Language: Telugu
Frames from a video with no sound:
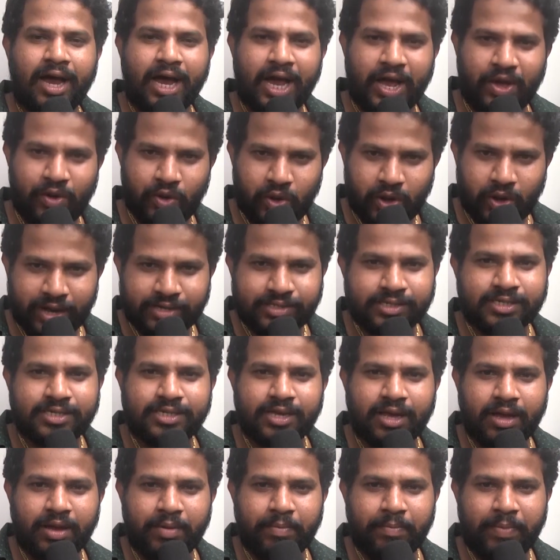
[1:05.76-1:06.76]
హాయ్ వర్స్
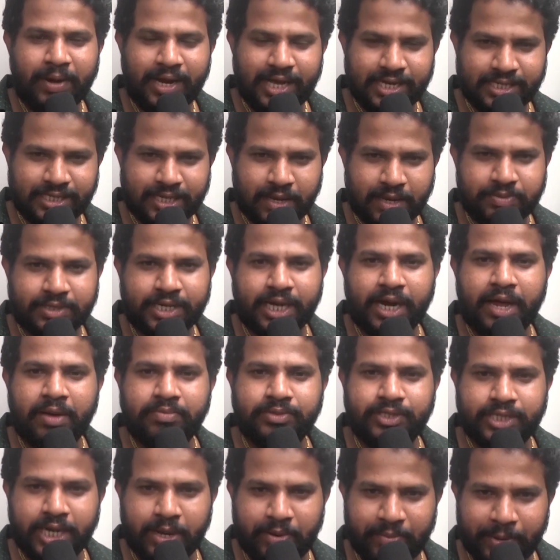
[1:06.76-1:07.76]
ప్లీజ్
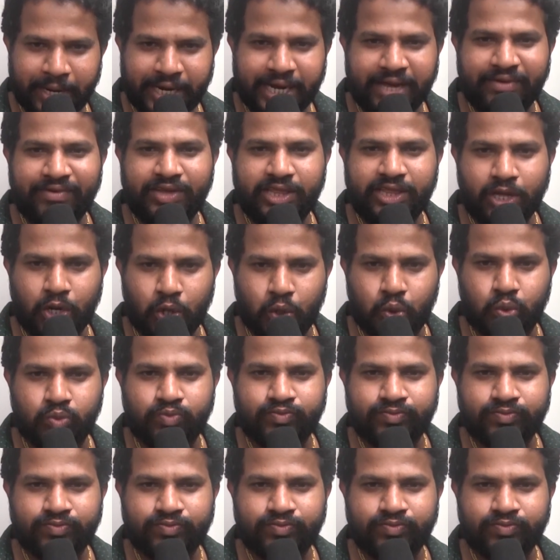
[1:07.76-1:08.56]
సబ్స్క్రైబ్ జేబీ టీవీ తెలుగు